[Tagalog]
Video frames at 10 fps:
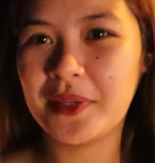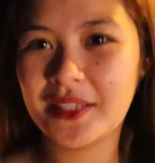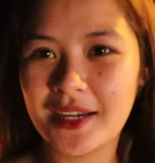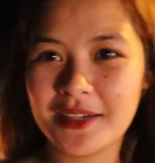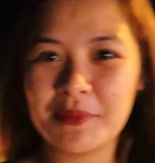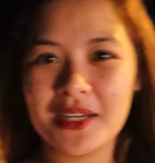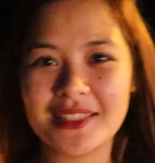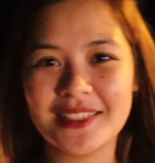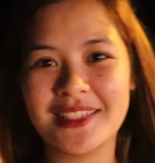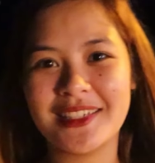
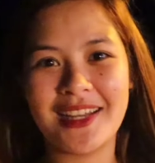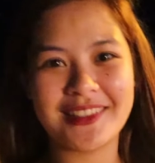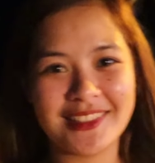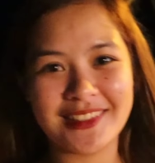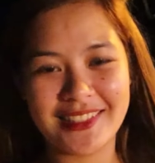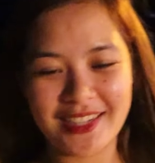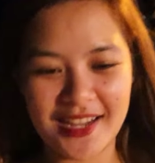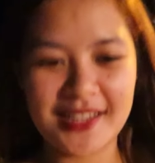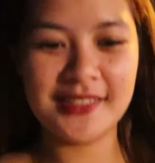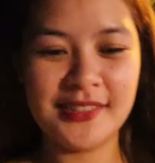pinagbalatan na lang lahat na
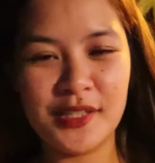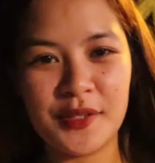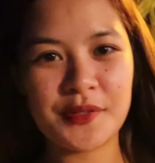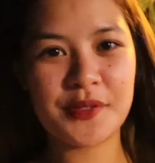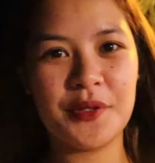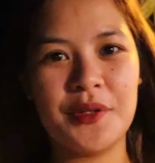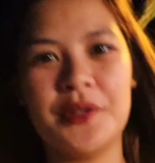natira. So,